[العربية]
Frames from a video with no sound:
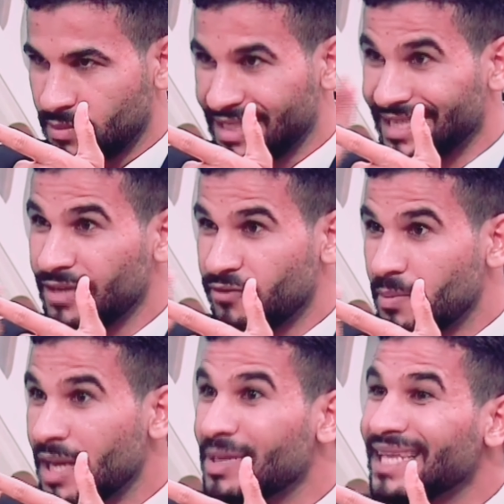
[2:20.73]
90%
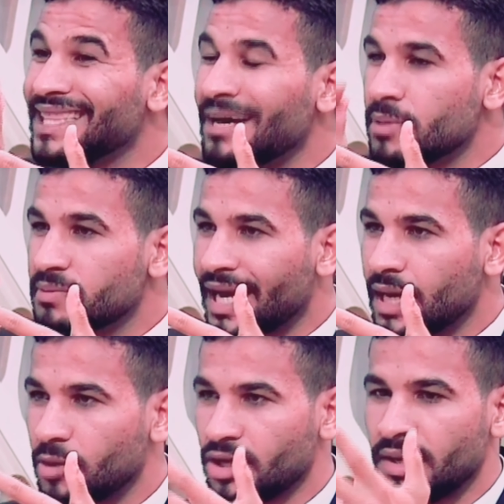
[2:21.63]
من الدم
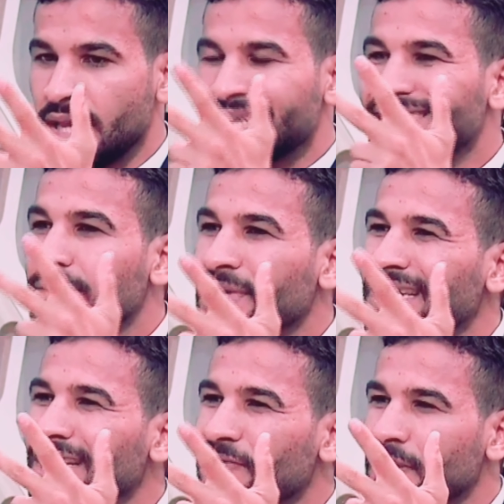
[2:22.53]
بتاعنا ميه 70%
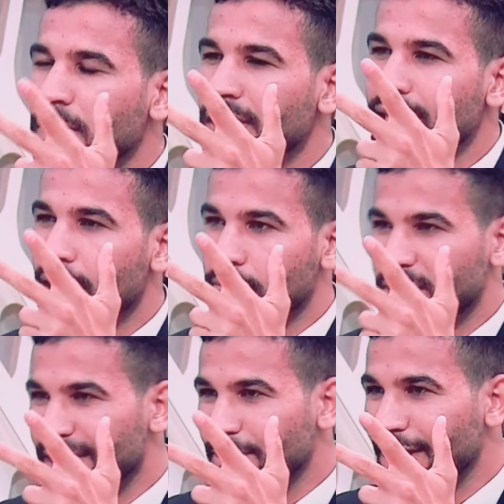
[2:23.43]

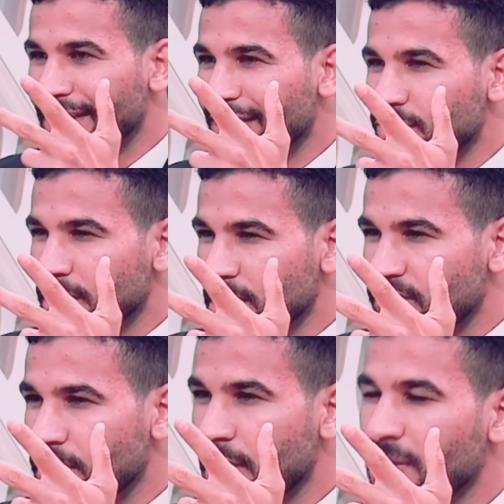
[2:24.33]
من 70 ل
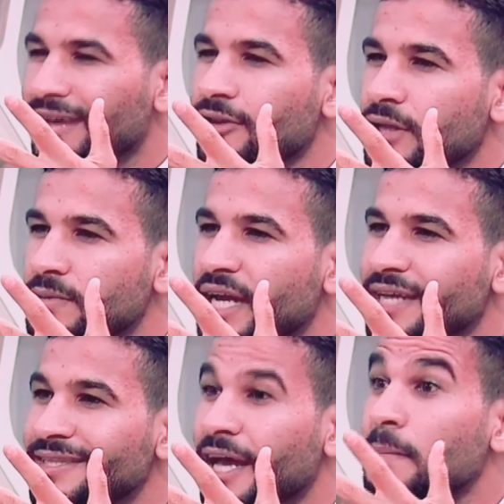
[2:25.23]
73% من العضلات
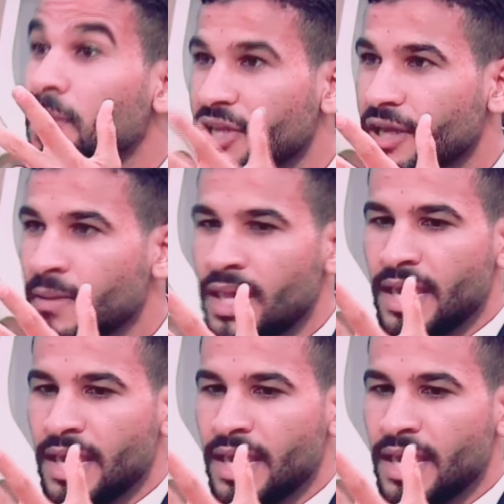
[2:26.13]
بتاعتنا ميه